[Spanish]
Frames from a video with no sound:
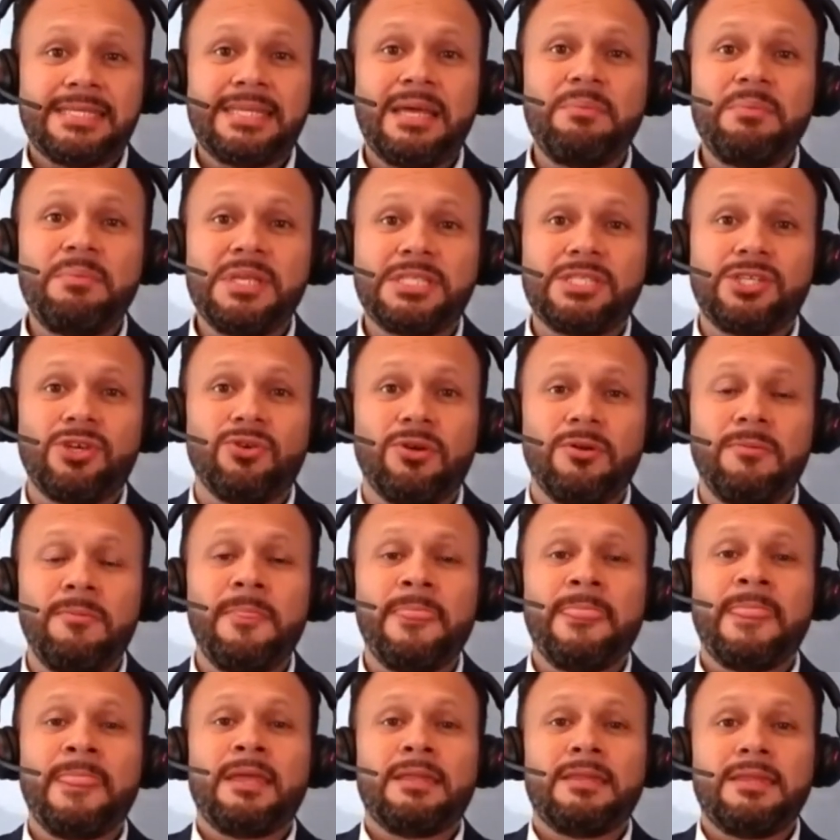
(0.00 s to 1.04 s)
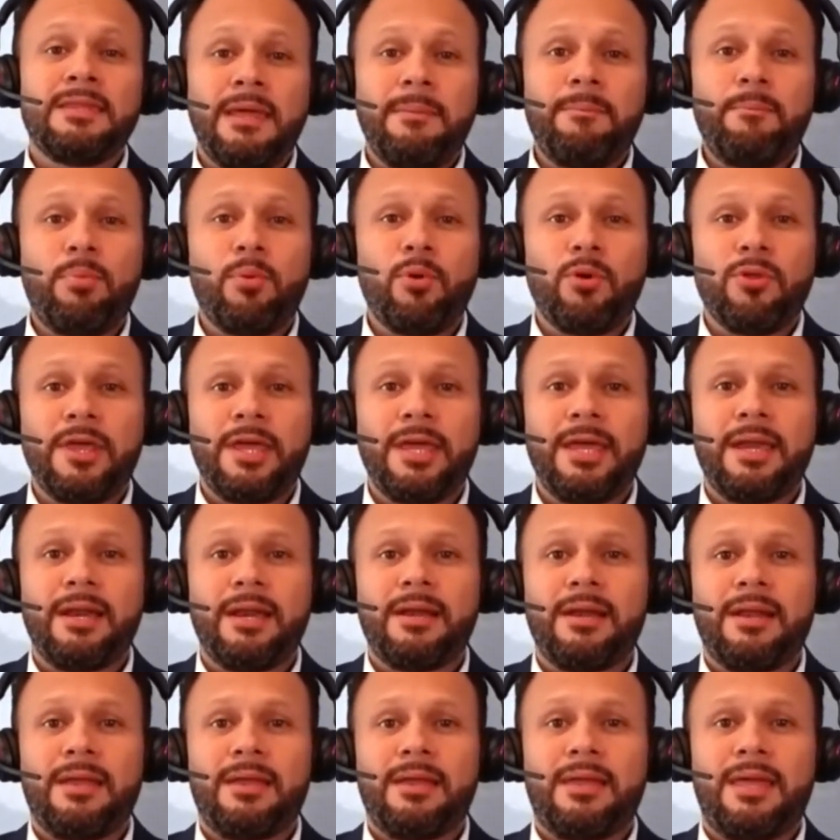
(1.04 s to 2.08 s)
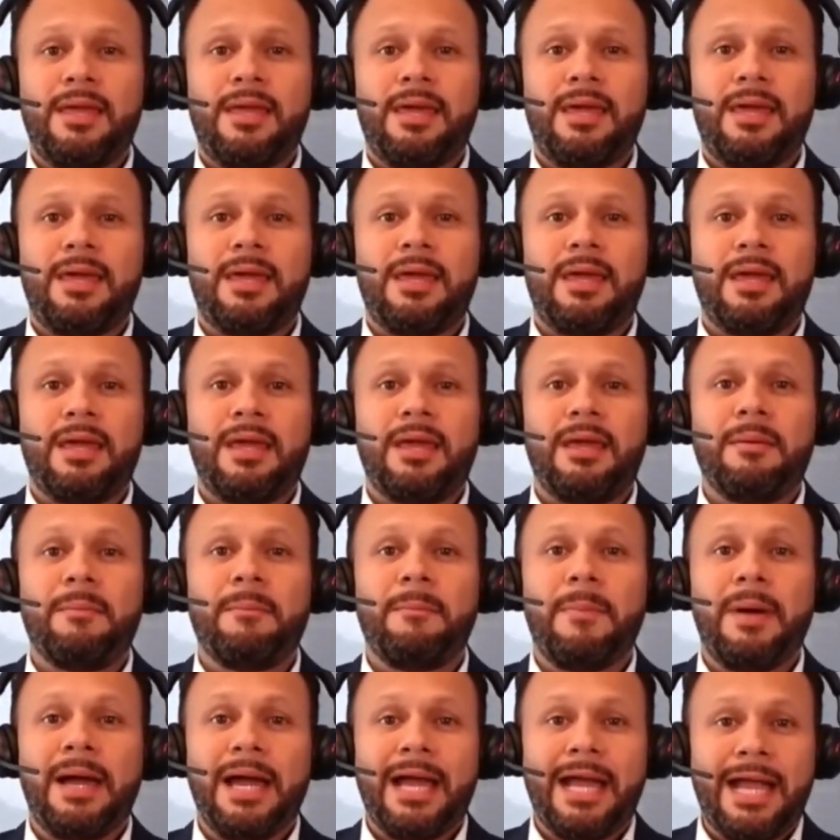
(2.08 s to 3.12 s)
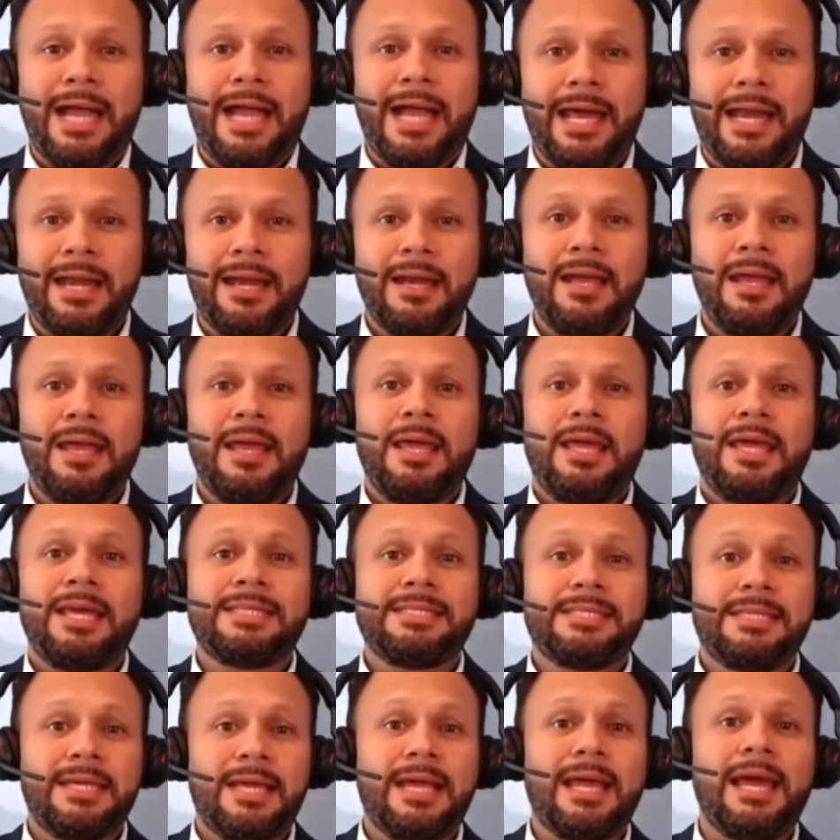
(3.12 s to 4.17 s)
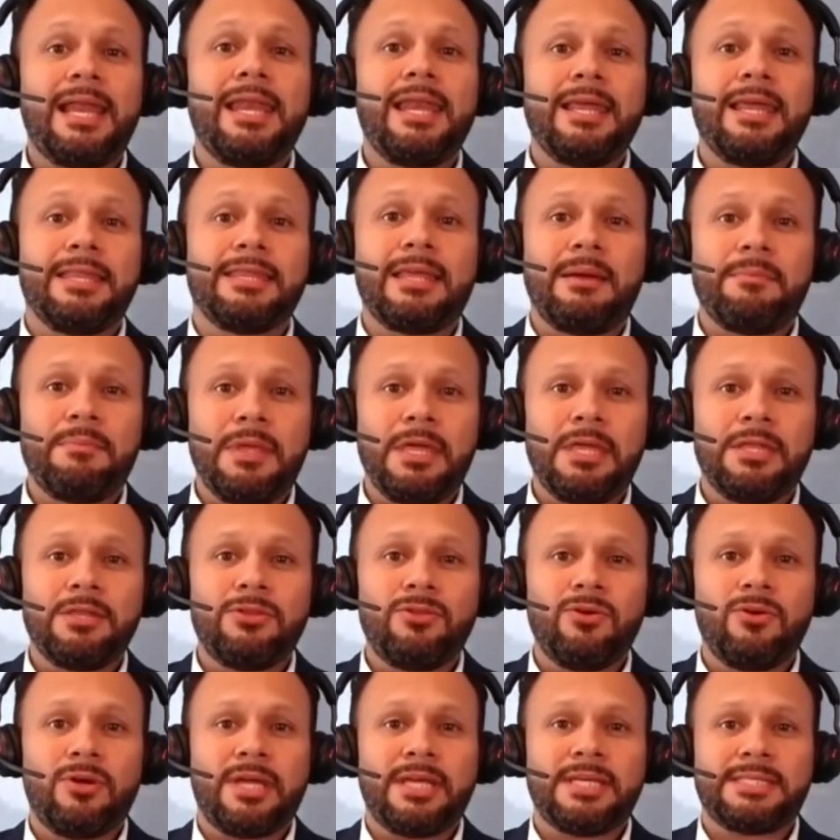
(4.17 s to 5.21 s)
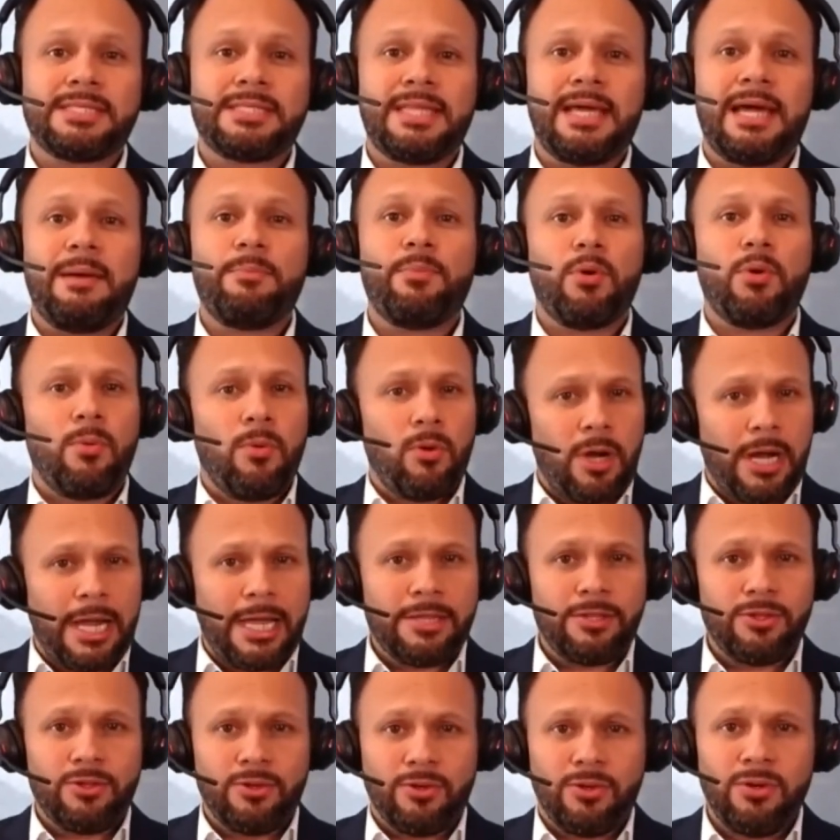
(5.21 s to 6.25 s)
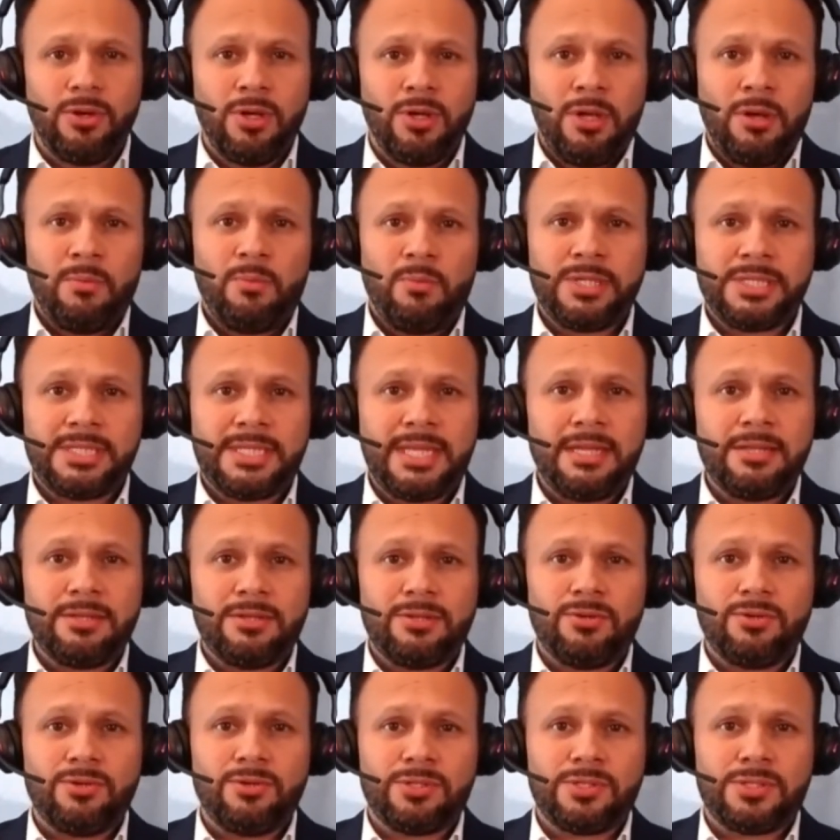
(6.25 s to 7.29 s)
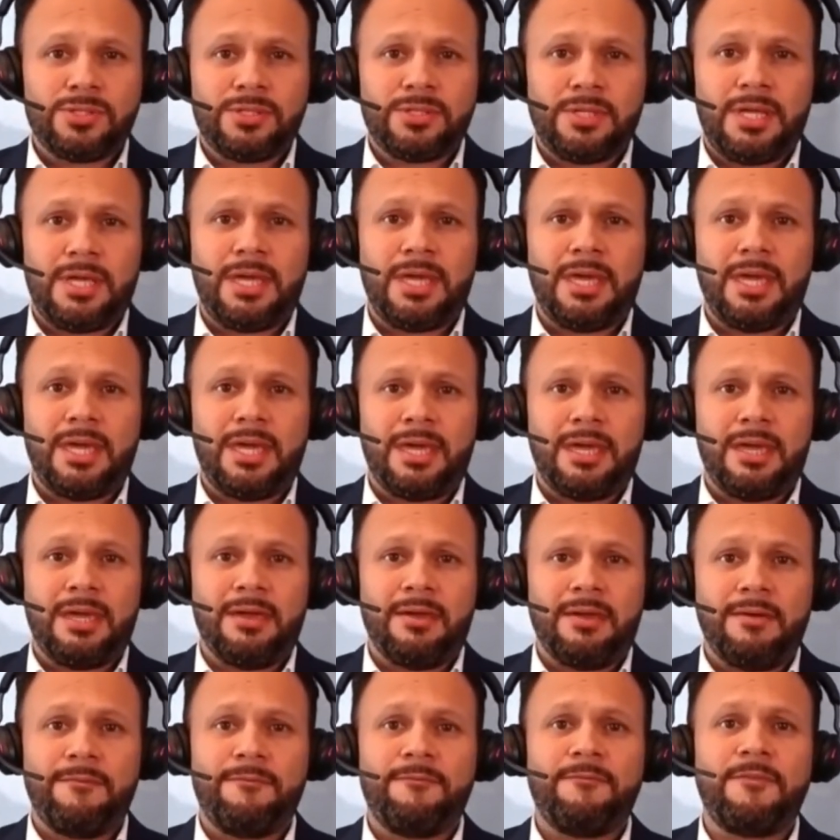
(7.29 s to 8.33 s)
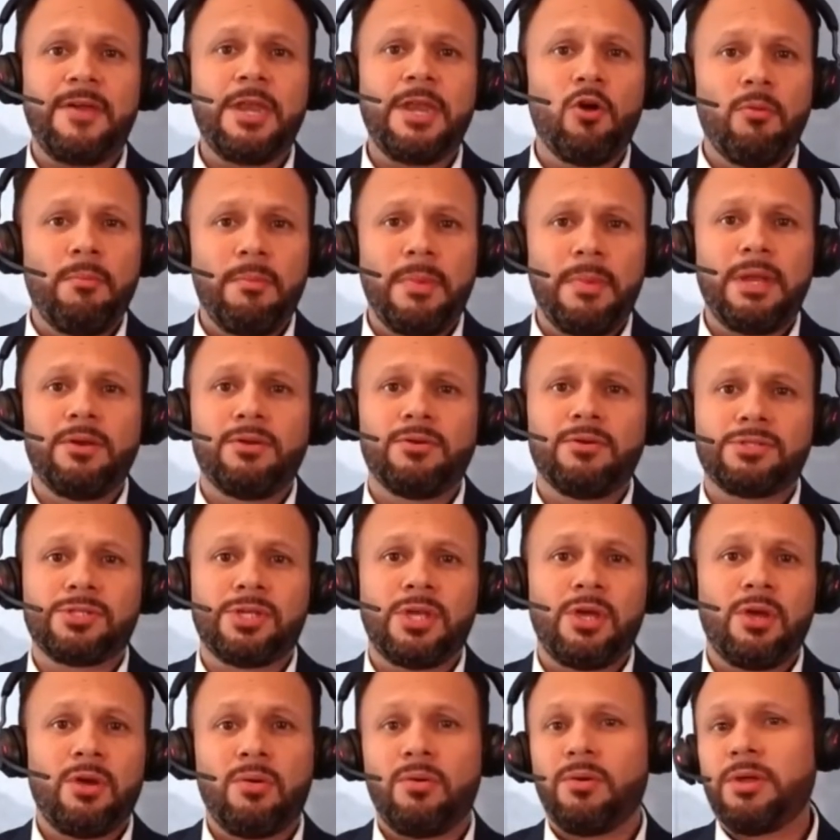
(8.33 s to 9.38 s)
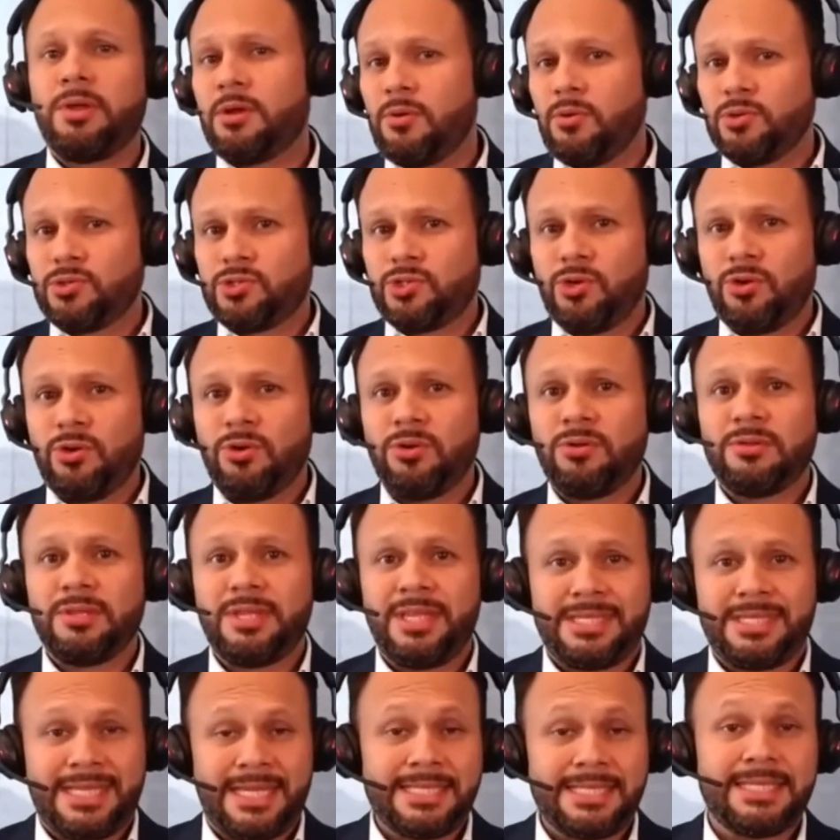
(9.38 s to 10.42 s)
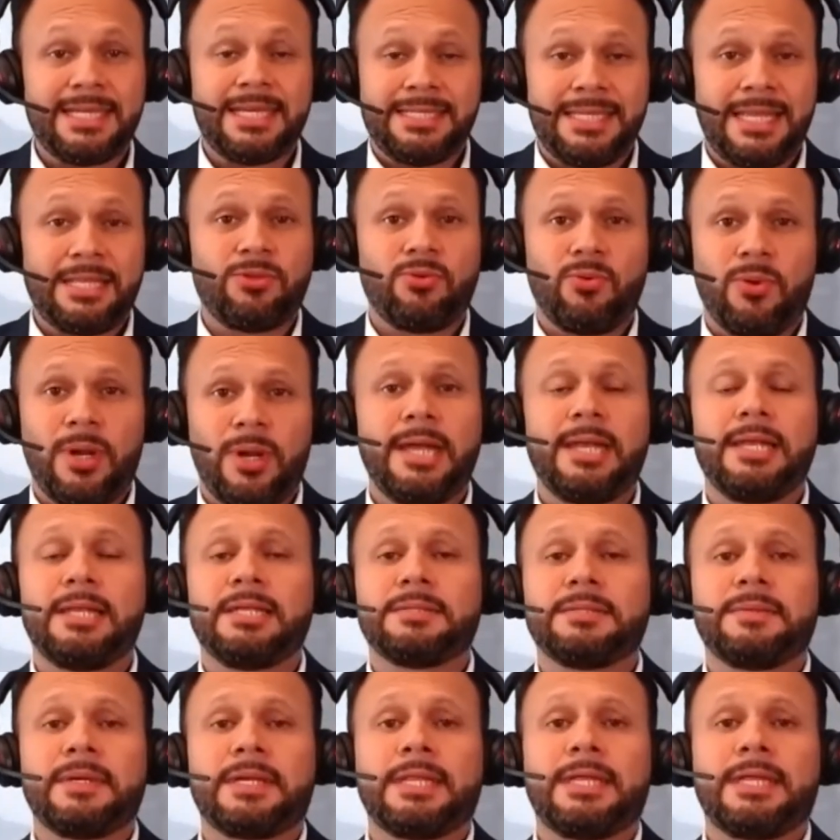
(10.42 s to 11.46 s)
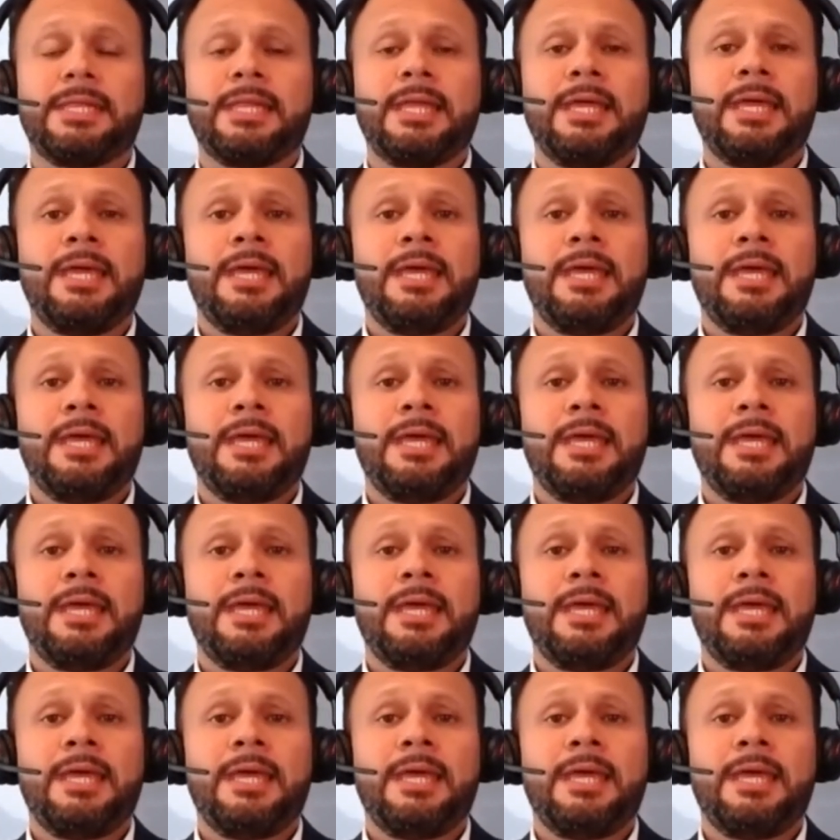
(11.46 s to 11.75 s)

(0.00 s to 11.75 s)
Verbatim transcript: misión de poder eh, bajar ese calentamiento que está provocando pues tantos eh, fenómenos o incluso desastres naturales, ¿verdad?